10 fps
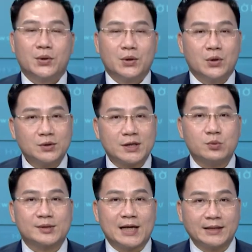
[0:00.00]
Cũng trong
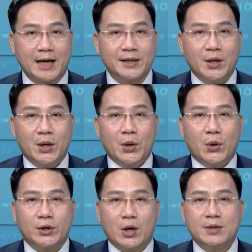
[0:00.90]
sáng nay,
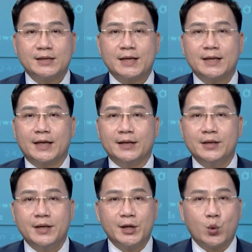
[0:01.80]
Hội đồng Nhân dân tỉnh
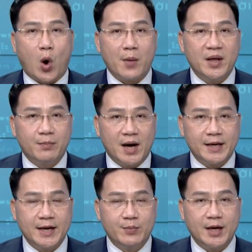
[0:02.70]
Hưng Yên khóa 17
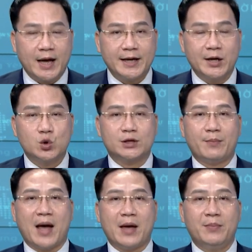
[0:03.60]
nhiệm kỳ
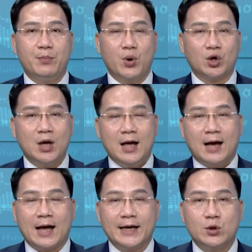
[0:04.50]

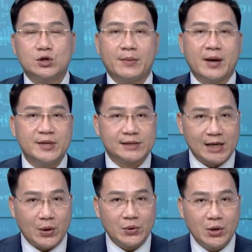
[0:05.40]

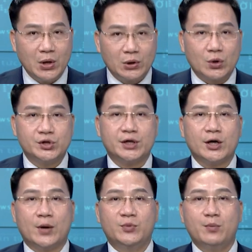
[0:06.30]
2021-2026 tổ chức kỳ
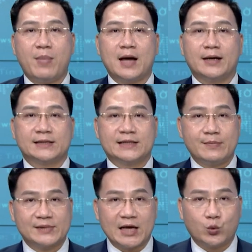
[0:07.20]
họp thứ ba để
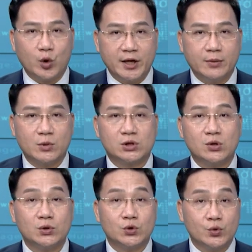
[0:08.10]
xem xét quyết định một
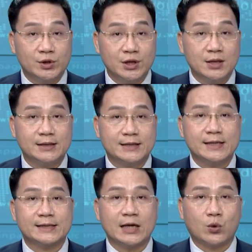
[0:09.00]
số chủ trương
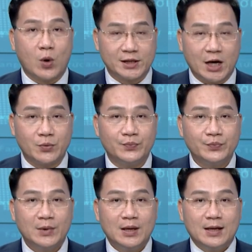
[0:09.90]
chính sách quan trọng.
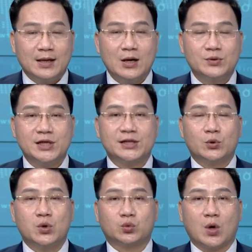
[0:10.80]
Đồng chí Trần
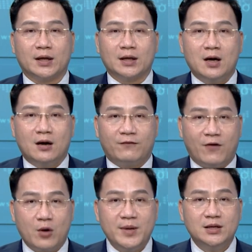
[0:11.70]
Quốc Toàn,
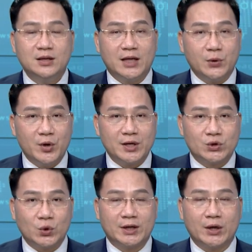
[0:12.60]
Phó Bí thư tỉnh ủy,
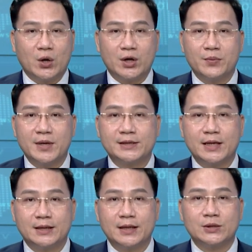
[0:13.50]
Chủ tịch Hội đồng Nhân
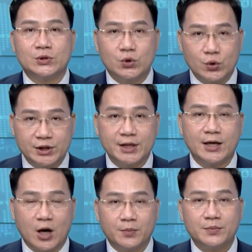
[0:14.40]
dân tỉnh chủ trì kỳ
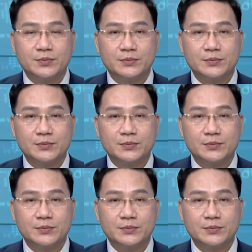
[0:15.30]
họp.